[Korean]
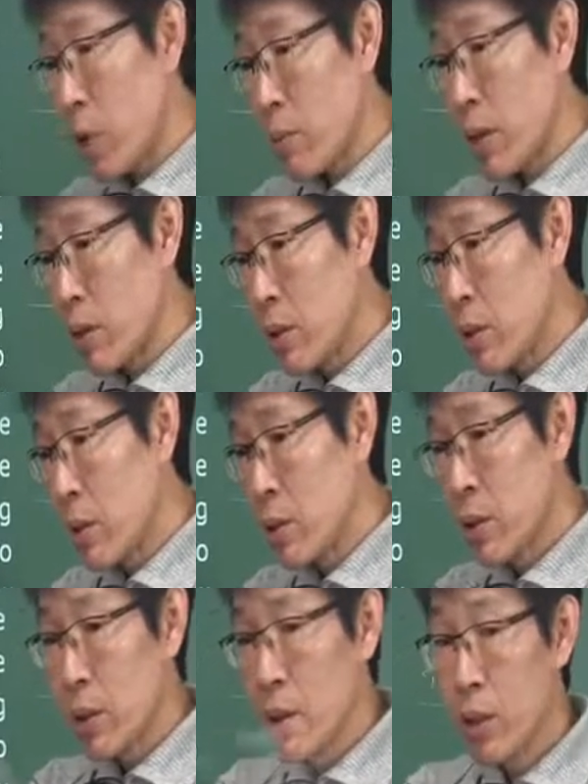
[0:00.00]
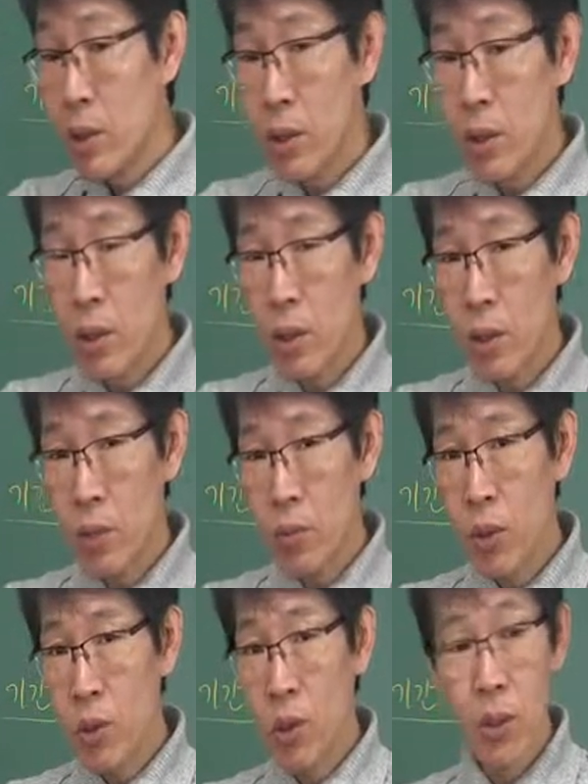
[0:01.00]
딱 봤더니는 있었던 것은
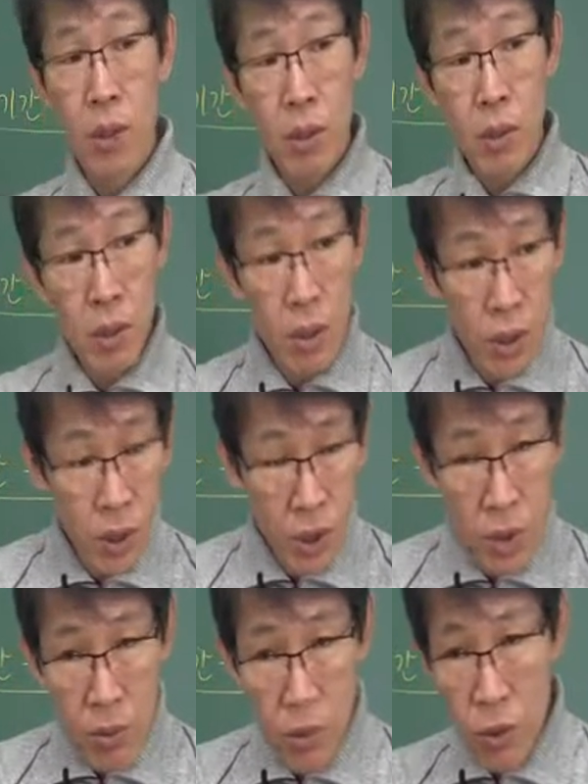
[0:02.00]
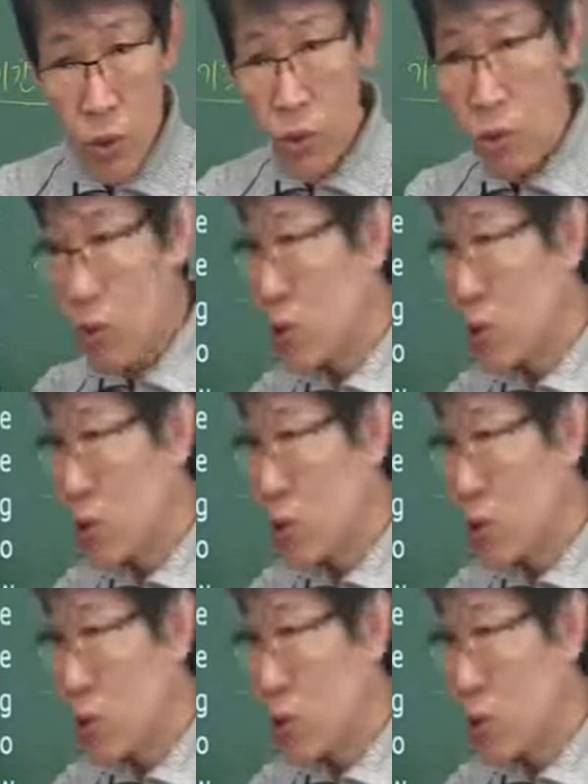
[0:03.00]
편지가 있었던 그 이전부터 쭉